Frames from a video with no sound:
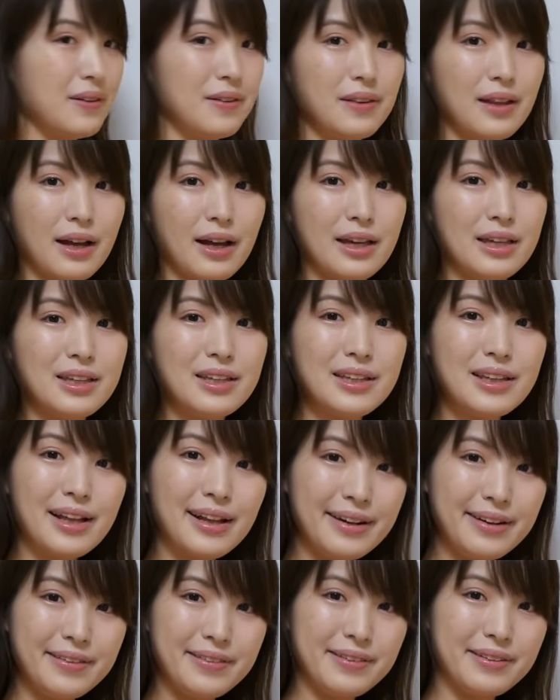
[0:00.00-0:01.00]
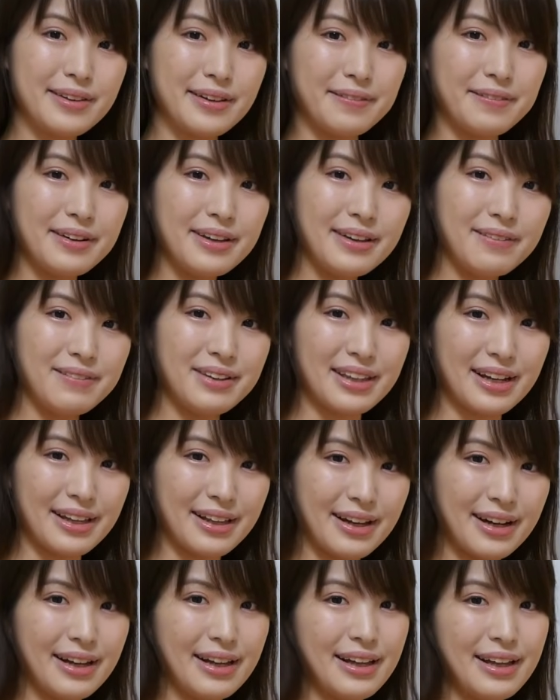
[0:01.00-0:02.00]
なんか石田流のさばきみたいな
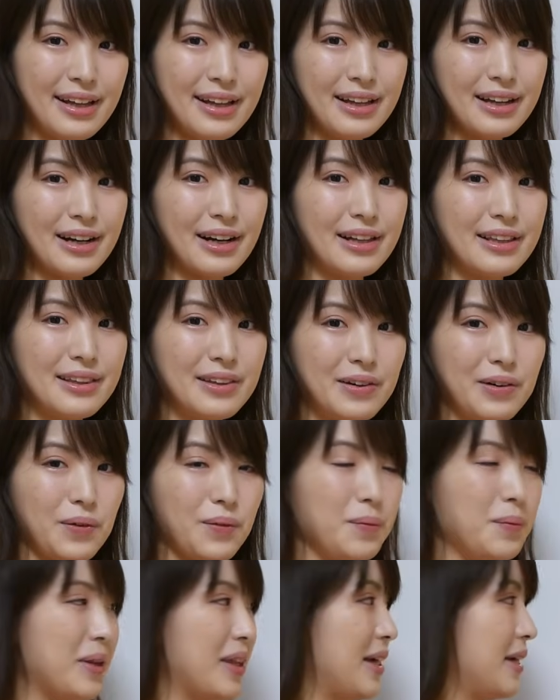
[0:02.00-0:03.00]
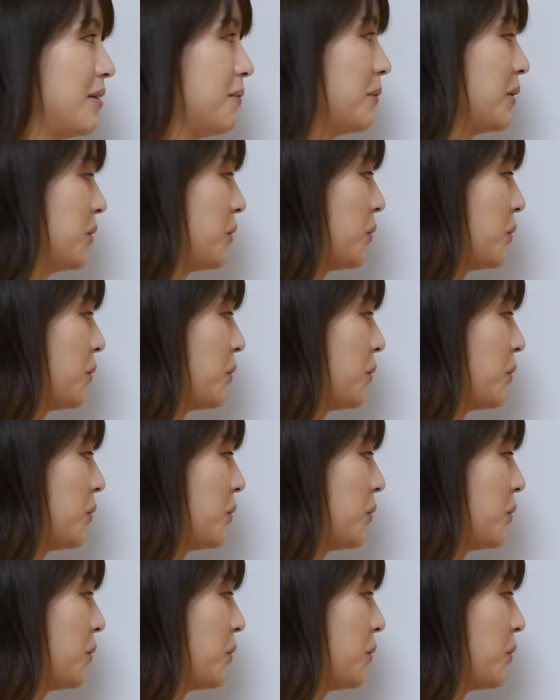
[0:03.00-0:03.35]
感じを目指しま